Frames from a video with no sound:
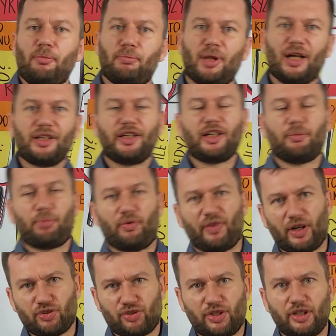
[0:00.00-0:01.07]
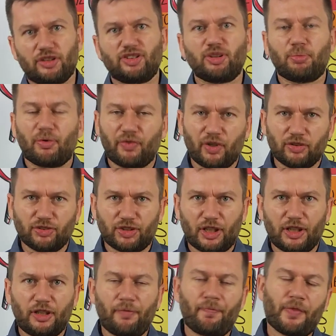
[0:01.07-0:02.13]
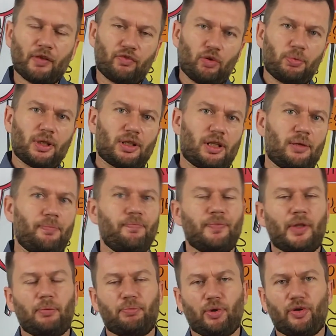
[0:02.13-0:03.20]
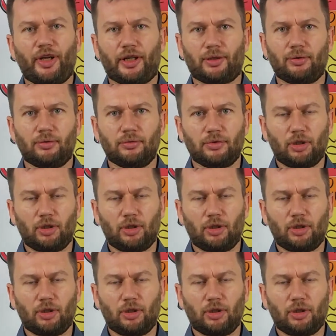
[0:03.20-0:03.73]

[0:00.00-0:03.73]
Branie na poważnie zobowiązań wobec projektu.